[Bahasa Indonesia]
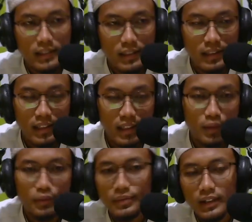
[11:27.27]
Jadi
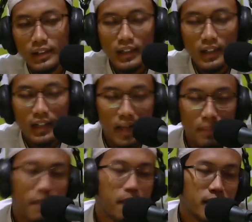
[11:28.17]
itu
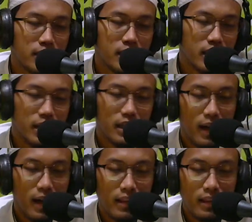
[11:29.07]
Kenapa maksiat
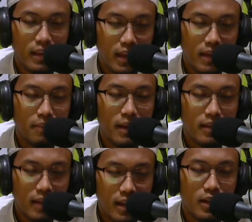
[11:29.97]
hati
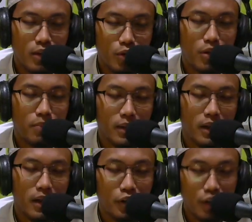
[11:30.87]
batin itu
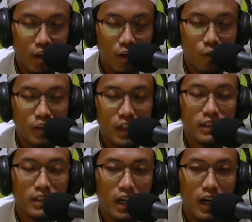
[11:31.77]
lebih gede
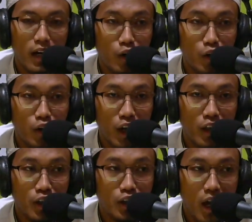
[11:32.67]
dosanya? Karena ini
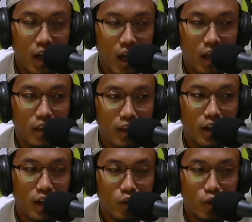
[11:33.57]
kaitannya dengan hati
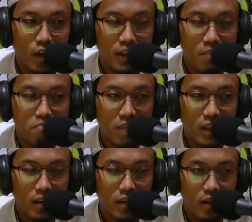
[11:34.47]
yang itu adalah tempat
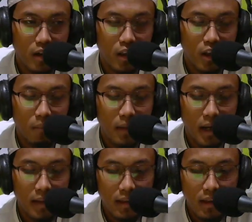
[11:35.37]
Allah
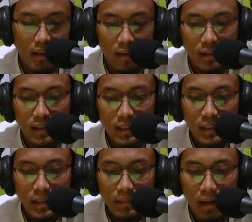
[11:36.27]
melihat kita.
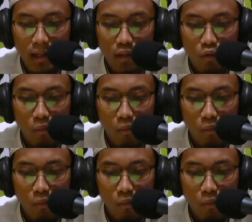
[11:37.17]
Baik itu.